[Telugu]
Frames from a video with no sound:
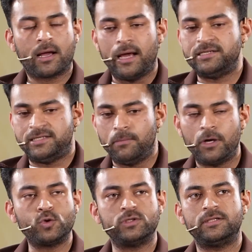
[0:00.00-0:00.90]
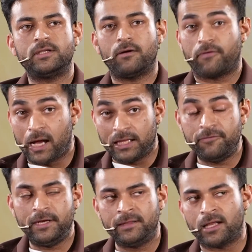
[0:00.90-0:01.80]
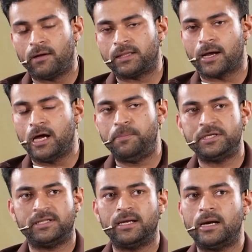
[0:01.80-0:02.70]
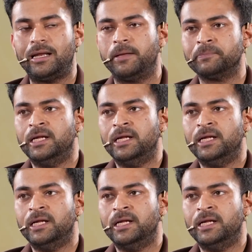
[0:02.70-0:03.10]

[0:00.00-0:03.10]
కానీ సినిమా చూసిన కథ వినిన తర్వాత నాకు అనిపించింది ఏంటంటే